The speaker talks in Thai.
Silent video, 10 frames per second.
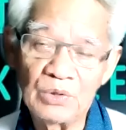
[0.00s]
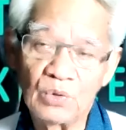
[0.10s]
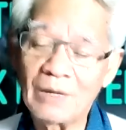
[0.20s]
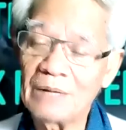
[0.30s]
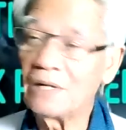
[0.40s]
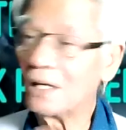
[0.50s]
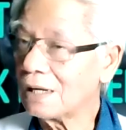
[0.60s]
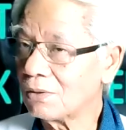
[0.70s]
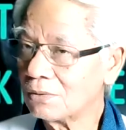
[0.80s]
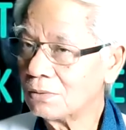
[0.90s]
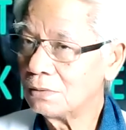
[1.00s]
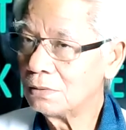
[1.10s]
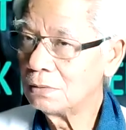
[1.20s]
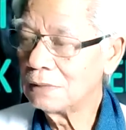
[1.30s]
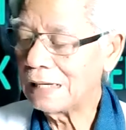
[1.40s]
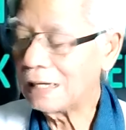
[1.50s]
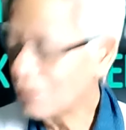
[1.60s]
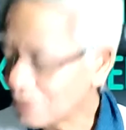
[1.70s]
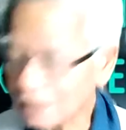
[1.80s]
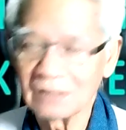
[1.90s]
ยไปอยู่บ้านเมืองเขา เอา
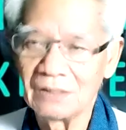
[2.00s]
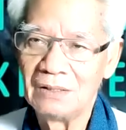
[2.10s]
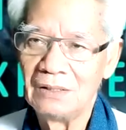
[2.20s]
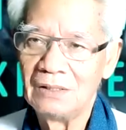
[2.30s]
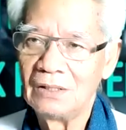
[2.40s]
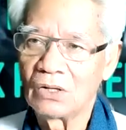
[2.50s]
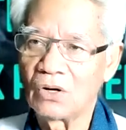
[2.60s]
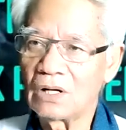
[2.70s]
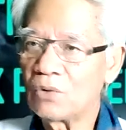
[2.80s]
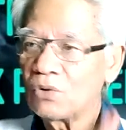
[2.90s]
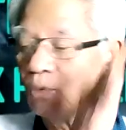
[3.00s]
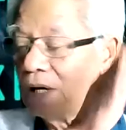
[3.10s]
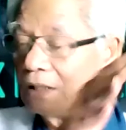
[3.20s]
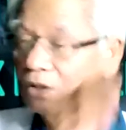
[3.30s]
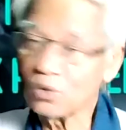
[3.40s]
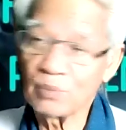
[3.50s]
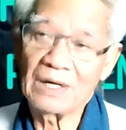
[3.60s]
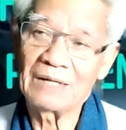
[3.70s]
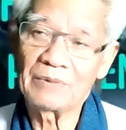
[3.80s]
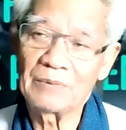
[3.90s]
เถอะ ของเขากฎหมายคือกฎห
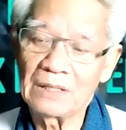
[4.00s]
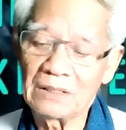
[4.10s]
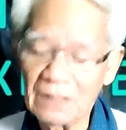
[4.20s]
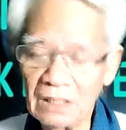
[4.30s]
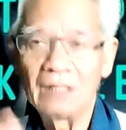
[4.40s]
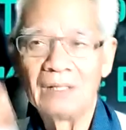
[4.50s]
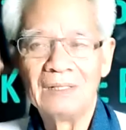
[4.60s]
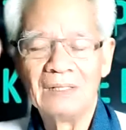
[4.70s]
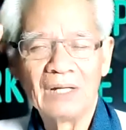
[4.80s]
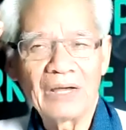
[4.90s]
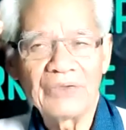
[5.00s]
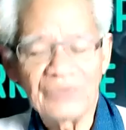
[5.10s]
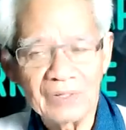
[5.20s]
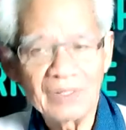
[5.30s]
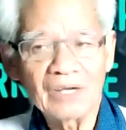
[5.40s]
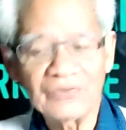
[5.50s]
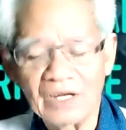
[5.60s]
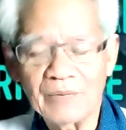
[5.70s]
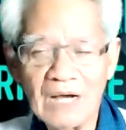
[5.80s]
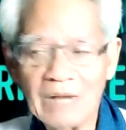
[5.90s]
มาย ทีนี้ไอ้สิทธิเส
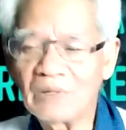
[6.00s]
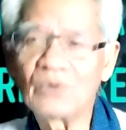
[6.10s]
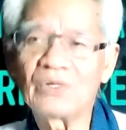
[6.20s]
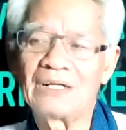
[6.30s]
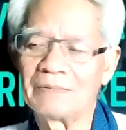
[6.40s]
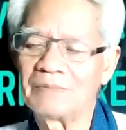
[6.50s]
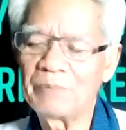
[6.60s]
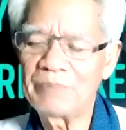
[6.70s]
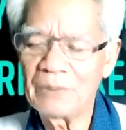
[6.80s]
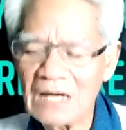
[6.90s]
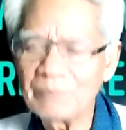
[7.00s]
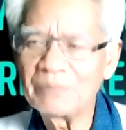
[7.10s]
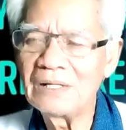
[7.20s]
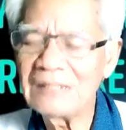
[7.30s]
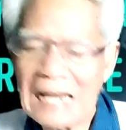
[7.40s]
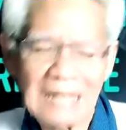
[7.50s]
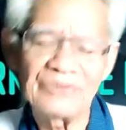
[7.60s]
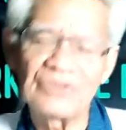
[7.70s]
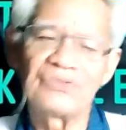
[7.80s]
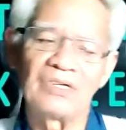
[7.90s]
รีภาพมนุษย์เนี่ย มันเป็นขั้นพื้นฐาน
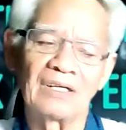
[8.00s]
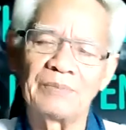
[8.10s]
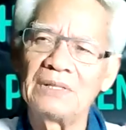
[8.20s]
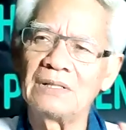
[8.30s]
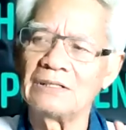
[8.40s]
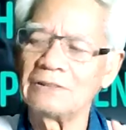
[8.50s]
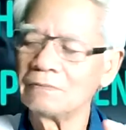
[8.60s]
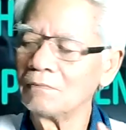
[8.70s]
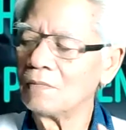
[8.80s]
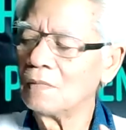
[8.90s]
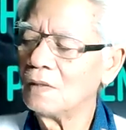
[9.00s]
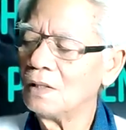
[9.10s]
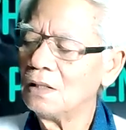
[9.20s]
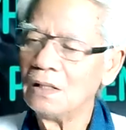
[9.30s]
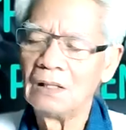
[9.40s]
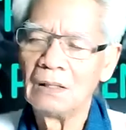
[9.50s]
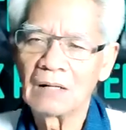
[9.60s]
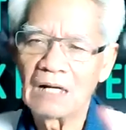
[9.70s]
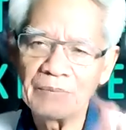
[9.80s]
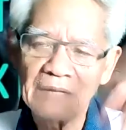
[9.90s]
จริงๆครับพี่เลย
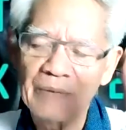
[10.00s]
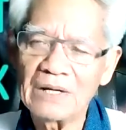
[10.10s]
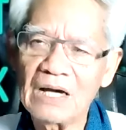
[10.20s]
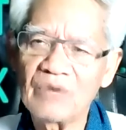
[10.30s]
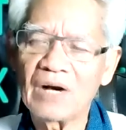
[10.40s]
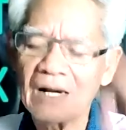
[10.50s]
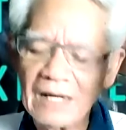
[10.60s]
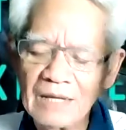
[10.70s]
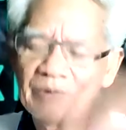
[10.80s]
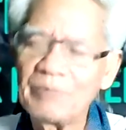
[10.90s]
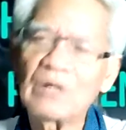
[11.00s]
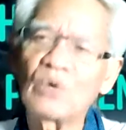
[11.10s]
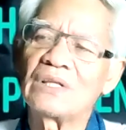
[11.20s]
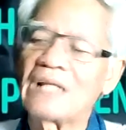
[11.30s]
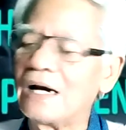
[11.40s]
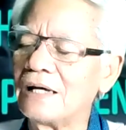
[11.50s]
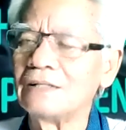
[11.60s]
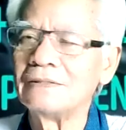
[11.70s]
คำถามง่ายๆว่าใครมันไม่กลัวตาย